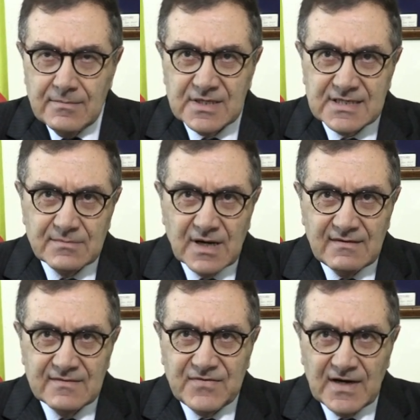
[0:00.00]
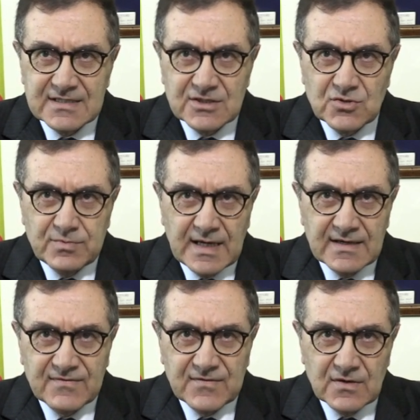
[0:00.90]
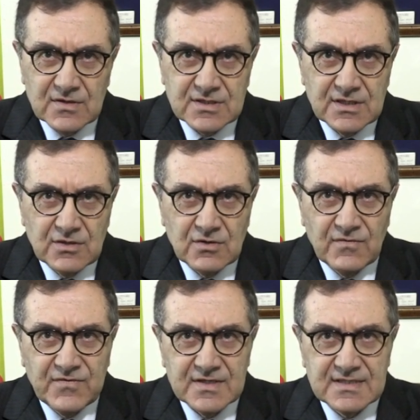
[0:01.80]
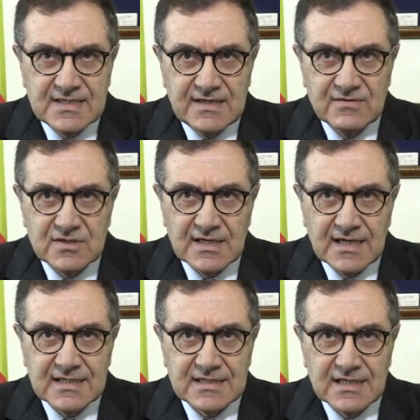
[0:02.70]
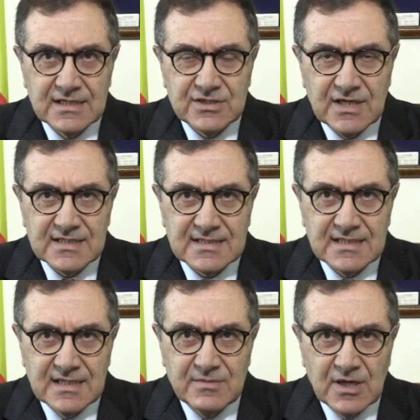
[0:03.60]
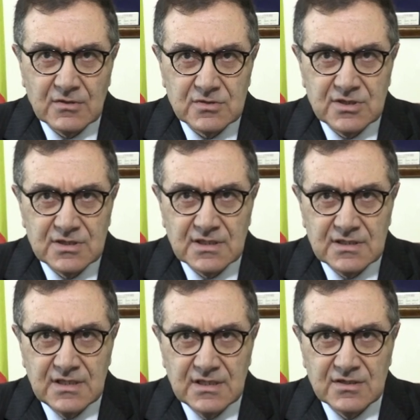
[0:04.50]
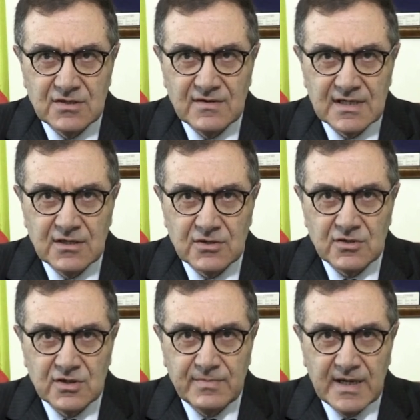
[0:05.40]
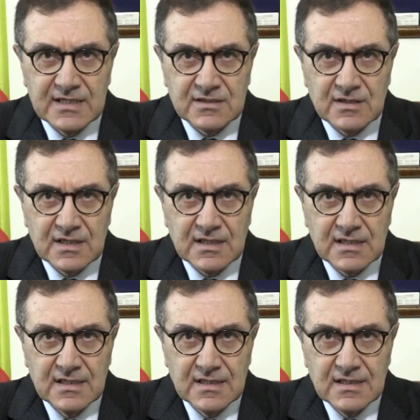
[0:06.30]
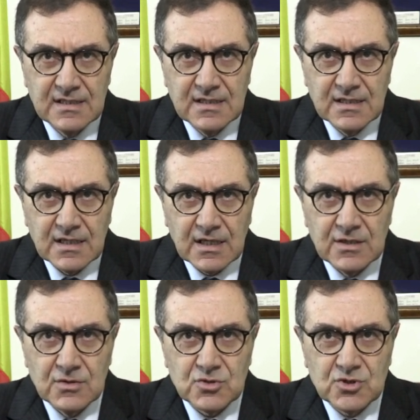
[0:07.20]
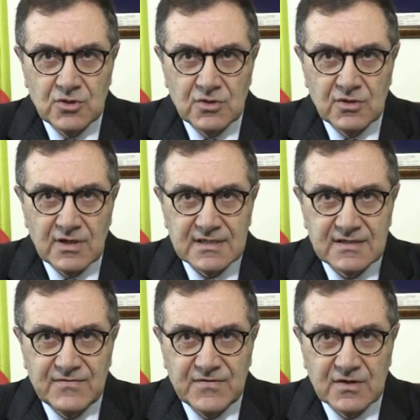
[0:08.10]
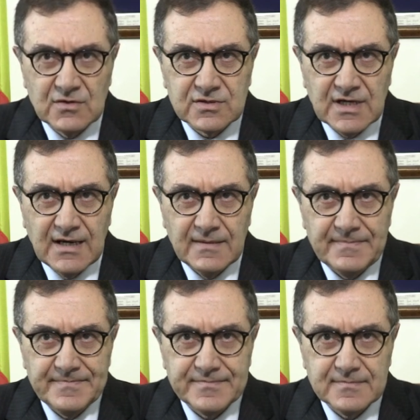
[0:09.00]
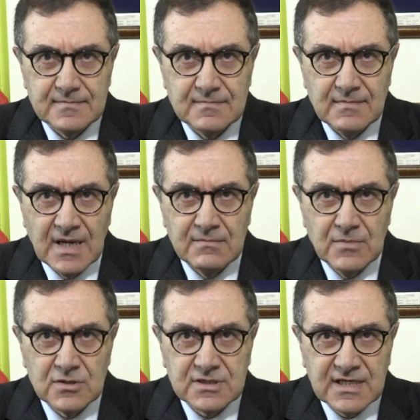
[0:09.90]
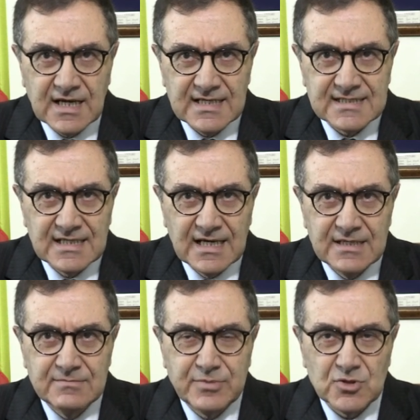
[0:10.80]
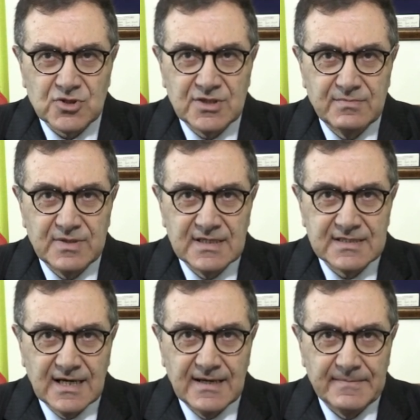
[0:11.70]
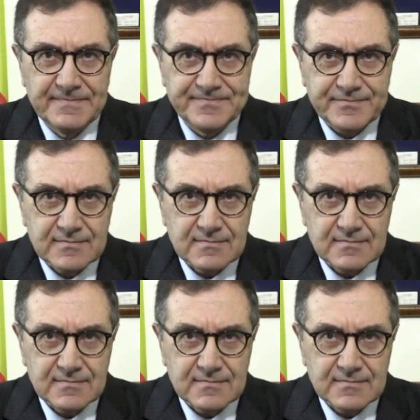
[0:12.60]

Mi sembrava infatti superfluo, se non offensivo delle intelligenze dei miei concittadini, dover loro ripetere che non solo la difficoltà, ma in molti casi la impossibilità